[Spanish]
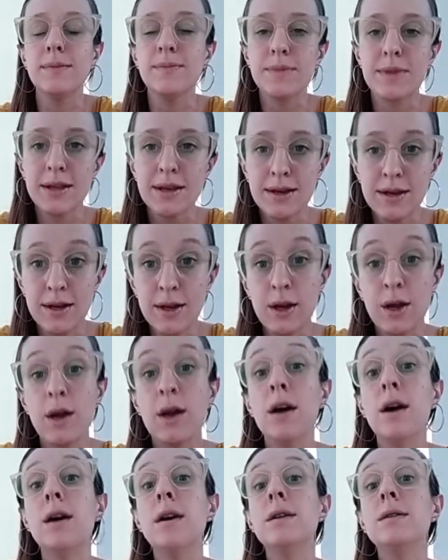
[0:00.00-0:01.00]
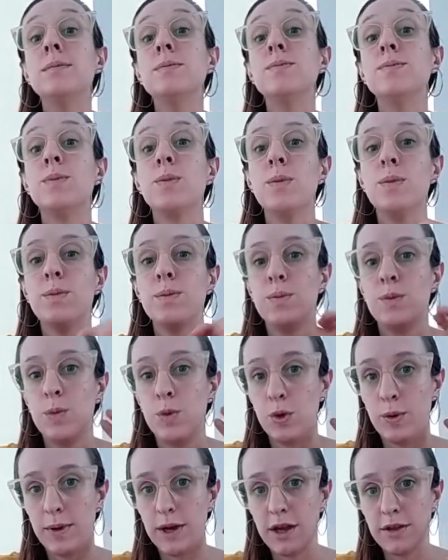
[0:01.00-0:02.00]
Bien, bien.
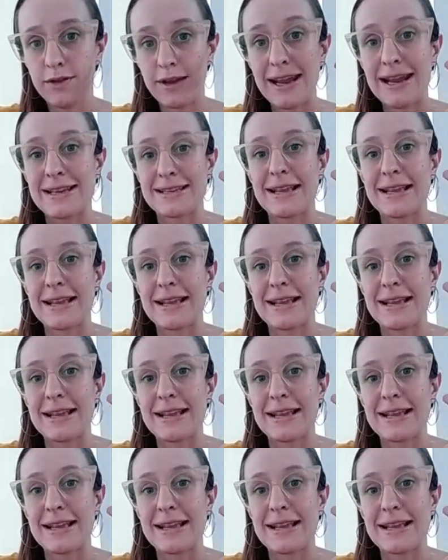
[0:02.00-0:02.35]
Número tres